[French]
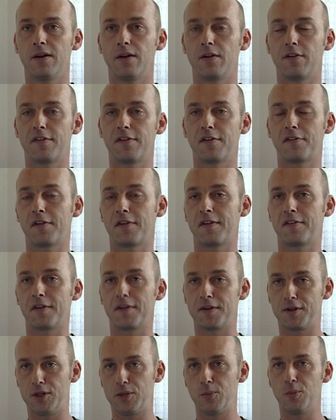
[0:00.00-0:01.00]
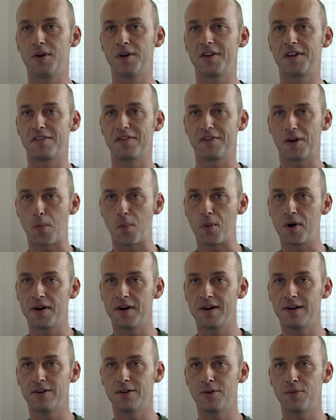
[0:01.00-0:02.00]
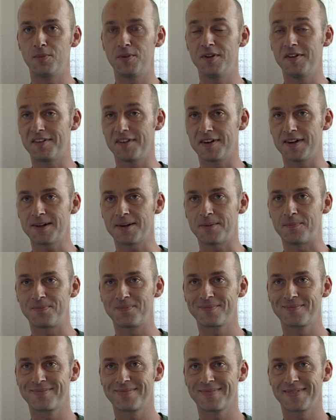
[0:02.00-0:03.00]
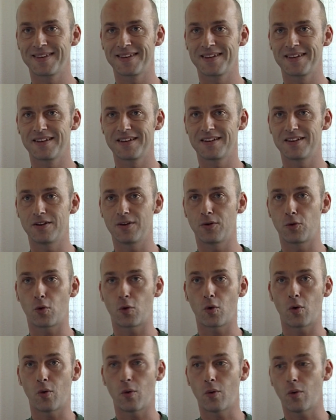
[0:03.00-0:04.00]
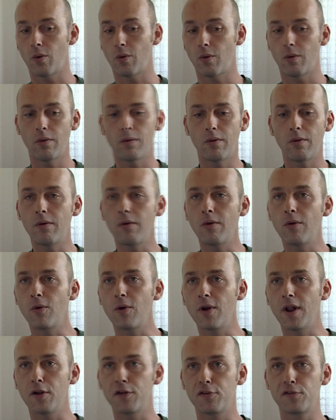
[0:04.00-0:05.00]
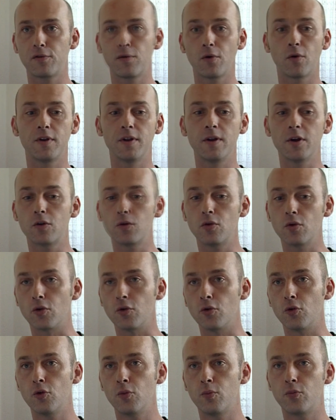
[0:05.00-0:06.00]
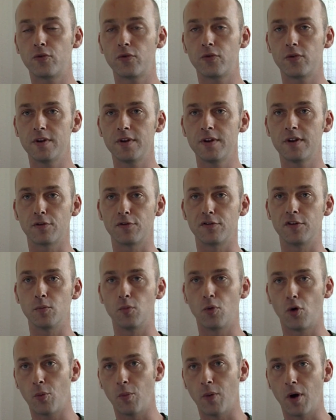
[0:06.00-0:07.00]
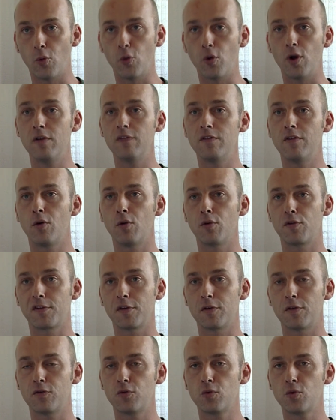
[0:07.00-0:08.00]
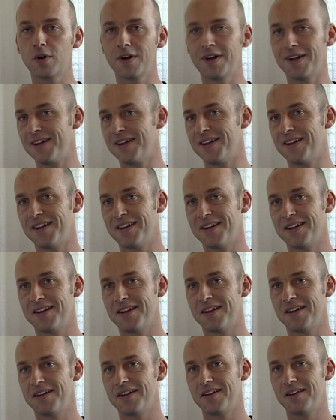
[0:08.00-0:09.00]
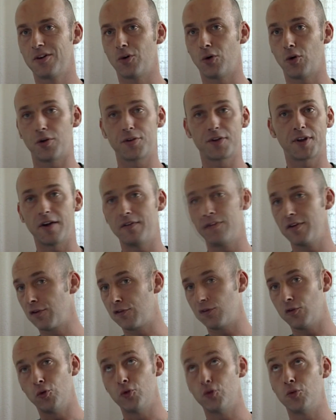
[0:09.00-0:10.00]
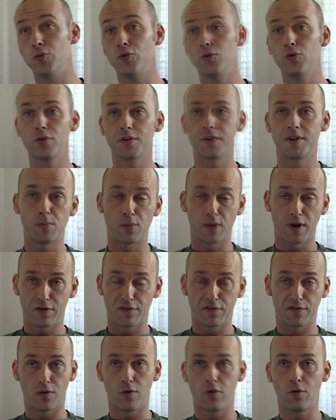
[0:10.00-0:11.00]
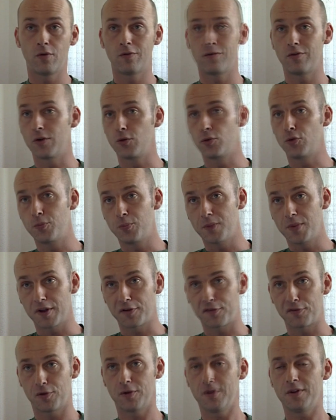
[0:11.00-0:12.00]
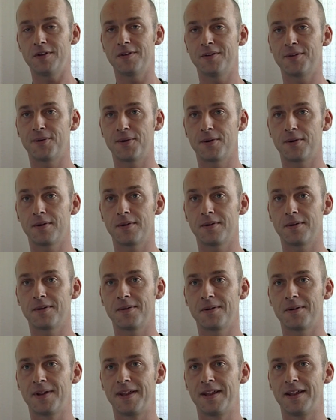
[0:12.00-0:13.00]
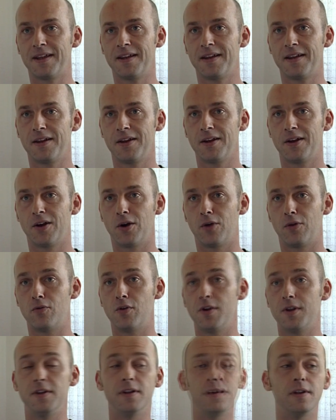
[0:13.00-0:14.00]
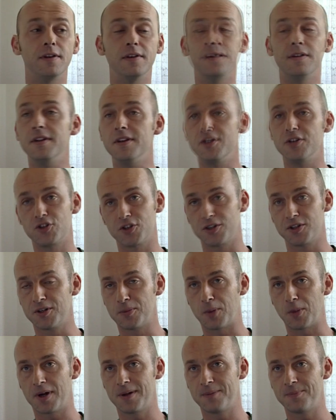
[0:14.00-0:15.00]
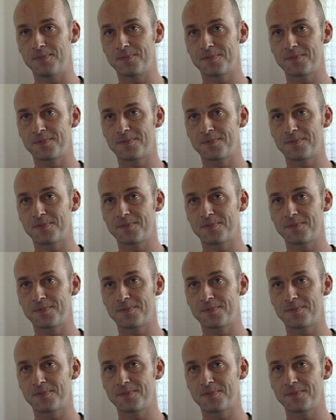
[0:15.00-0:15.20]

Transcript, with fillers: et ça, c'est un sentiment qui est vraiment bizarre. Donc on, l'a su, on est curieux, pour finir, on se dit bon, ben, où elle va, on s'en fout. On retraverse d'autres murs, des plafonds, on voit d'autres personnes, euh, on voit des lits, des chambres.